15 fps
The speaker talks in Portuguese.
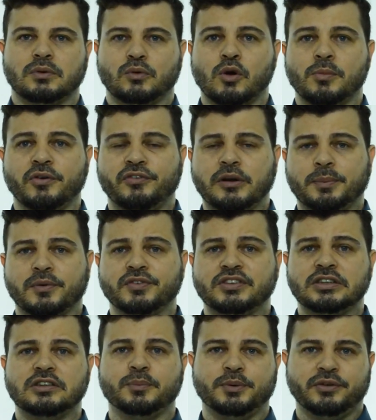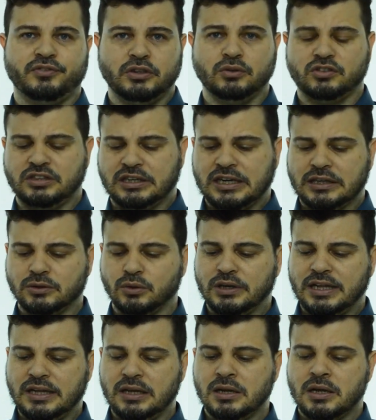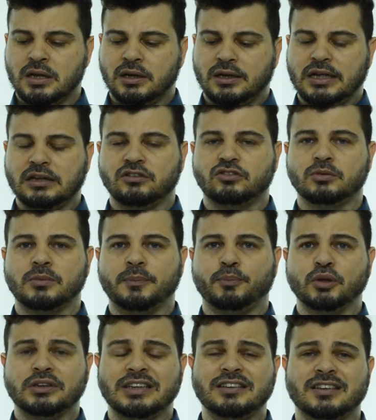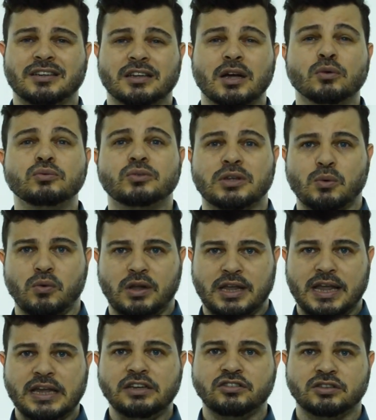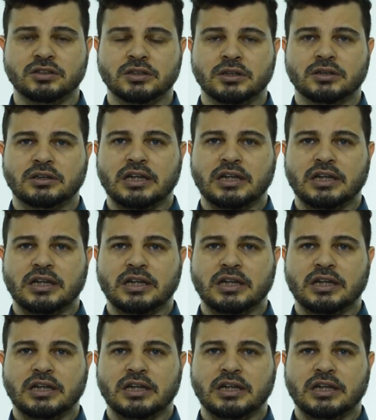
como eu falei para vocês, eu prefiro um secador aí né, de uma potência não tão quente.